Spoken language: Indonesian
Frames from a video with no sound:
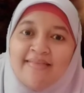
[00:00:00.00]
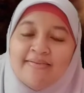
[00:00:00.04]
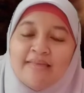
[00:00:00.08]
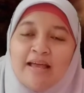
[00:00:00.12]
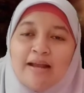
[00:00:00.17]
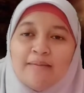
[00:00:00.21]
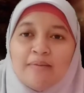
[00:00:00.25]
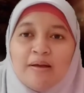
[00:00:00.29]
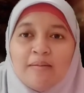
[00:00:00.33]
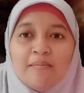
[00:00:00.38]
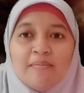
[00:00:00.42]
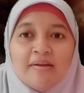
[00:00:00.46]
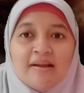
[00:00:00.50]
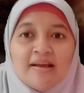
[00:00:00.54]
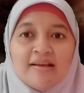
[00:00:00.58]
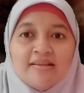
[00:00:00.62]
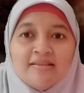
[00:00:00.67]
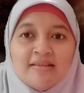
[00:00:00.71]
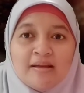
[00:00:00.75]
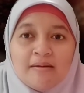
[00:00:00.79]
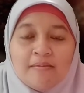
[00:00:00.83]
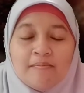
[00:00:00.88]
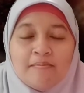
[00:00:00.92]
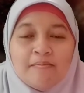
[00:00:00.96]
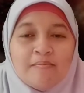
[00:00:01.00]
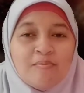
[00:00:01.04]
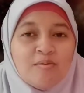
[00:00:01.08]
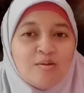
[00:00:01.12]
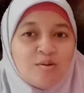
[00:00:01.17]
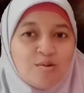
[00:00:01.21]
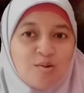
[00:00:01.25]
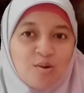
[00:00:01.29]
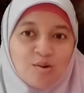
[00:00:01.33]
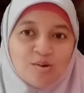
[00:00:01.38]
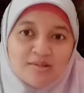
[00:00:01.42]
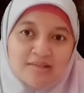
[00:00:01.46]
tanpa merasa
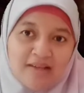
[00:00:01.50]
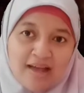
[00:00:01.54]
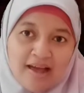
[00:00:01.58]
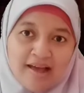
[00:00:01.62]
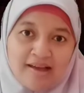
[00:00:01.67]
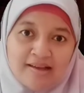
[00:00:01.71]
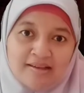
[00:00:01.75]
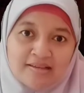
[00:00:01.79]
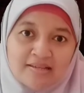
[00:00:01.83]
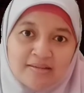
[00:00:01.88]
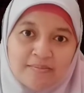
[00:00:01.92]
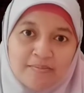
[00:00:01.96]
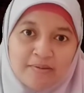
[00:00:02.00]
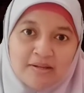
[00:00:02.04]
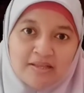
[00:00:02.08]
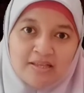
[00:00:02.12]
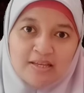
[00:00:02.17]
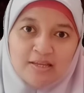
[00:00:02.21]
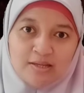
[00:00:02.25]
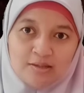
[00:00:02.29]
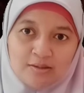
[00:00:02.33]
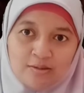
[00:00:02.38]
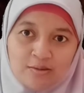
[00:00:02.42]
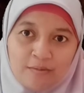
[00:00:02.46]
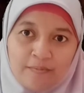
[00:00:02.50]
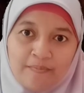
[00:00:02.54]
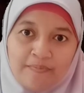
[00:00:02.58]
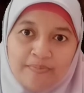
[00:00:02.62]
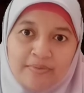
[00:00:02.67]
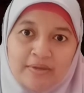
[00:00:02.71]
berdosa seperti itu.